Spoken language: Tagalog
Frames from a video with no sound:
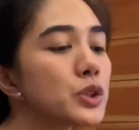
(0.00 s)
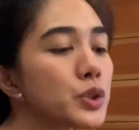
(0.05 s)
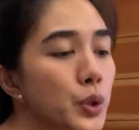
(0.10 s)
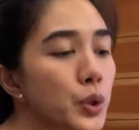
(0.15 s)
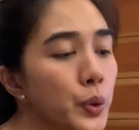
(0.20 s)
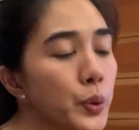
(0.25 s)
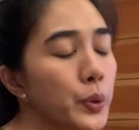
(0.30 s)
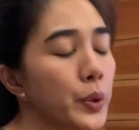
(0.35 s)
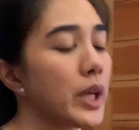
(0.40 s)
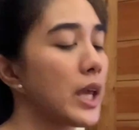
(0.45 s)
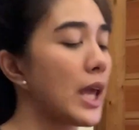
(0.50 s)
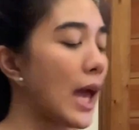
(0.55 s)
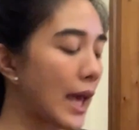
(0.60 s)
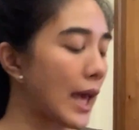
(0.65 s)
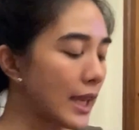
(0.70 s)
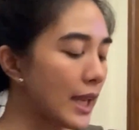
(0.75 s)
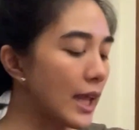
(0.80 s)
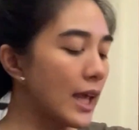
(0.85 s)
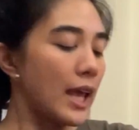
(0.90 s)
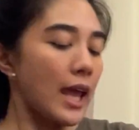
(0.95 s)
So,
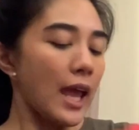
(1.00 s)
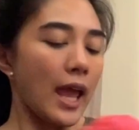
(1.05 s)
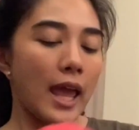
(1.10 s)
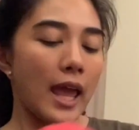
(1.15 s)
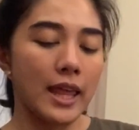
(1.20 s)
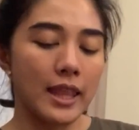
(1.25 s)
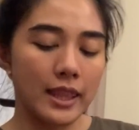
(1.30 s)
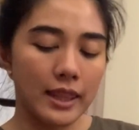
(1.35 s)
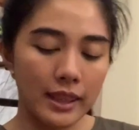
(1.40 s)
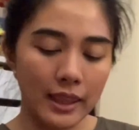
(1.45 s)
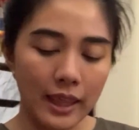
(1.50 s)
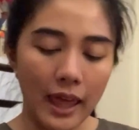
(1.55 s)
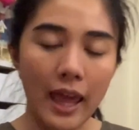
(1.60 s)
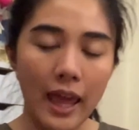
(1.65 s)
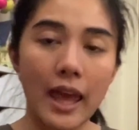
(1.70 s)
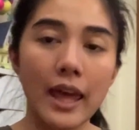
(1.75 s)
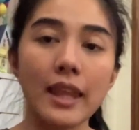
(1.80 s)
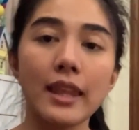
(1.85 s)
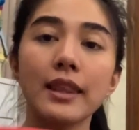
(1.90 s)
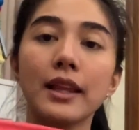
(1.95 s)
ayan. And
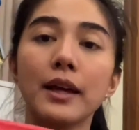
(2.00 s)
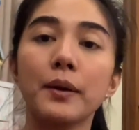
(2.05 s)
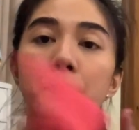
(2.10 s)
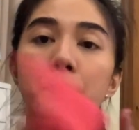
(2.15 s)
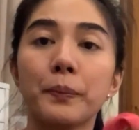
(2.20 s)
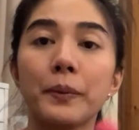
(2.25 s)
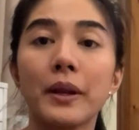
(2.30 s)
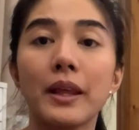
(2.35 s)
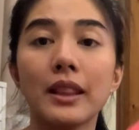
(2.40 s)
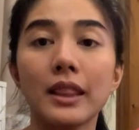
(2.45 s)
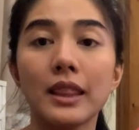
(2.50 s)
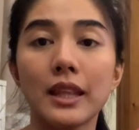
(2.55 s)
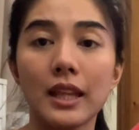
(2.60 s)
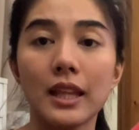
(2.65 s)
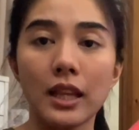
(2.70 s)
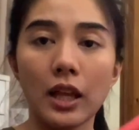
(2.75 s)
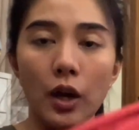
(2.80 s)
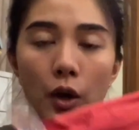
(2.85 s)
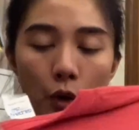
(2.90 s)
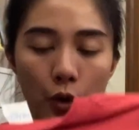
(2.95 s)
then, nag-print
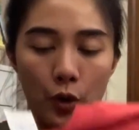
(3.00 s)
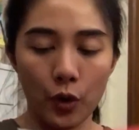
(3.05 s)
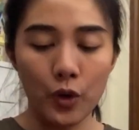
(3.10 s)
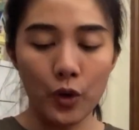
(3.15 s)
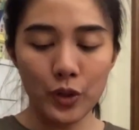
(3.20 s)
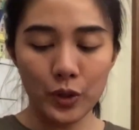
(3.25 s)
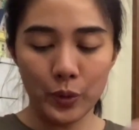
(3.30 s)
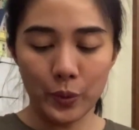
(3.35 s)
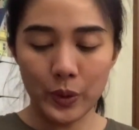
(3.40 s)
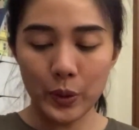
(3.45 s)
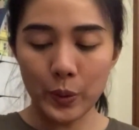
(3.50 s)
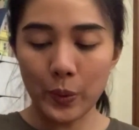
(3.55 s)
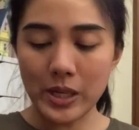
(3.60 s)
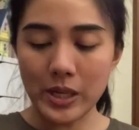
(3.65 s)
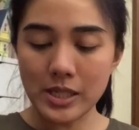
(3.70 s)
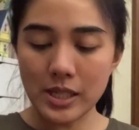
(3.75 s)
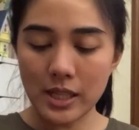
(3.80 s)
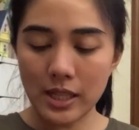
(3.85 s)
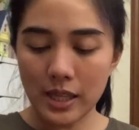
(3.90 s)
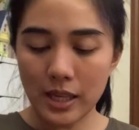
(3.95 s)
din ako. Tuwan-tuwa
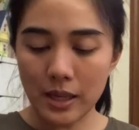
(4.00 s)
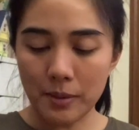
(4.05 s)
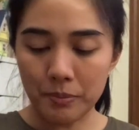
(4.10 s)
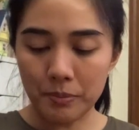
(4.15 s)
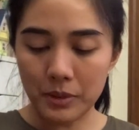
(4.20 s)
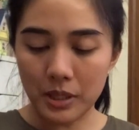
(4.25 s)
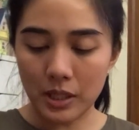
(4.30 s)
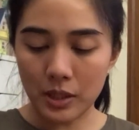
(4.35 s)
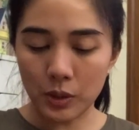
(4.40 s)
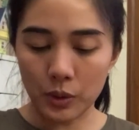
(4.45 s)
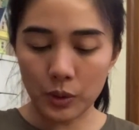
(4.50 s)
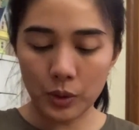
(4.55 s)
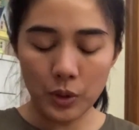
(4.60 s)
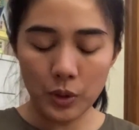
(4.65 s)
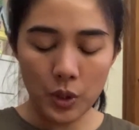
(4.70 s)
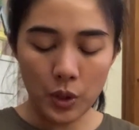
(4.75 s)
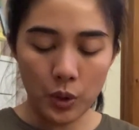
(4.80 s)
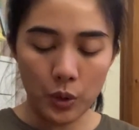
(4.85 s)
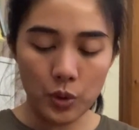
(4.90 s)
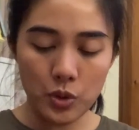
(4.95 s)
si Liam dito
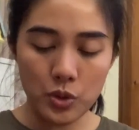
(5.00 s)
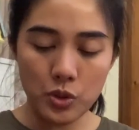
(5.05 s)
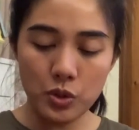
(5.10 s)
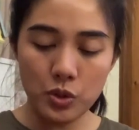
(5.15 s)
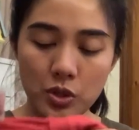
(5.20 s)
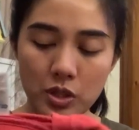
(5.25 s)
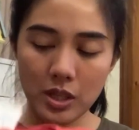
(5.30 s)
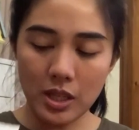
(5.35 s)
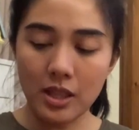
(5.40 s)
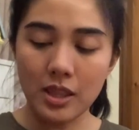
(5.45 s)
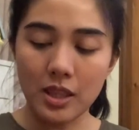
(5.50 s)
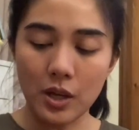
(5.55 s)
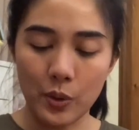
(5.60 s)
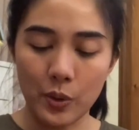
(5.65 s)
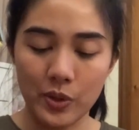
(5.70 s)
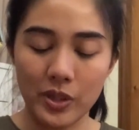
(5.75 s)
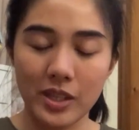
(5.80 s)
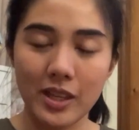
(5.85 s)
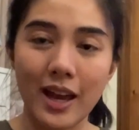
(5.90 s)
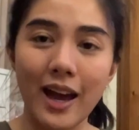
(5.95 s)
gusto din
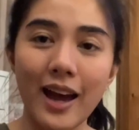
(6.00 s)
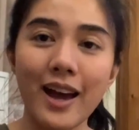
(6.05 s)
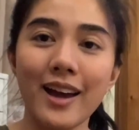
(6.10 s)
daw niya.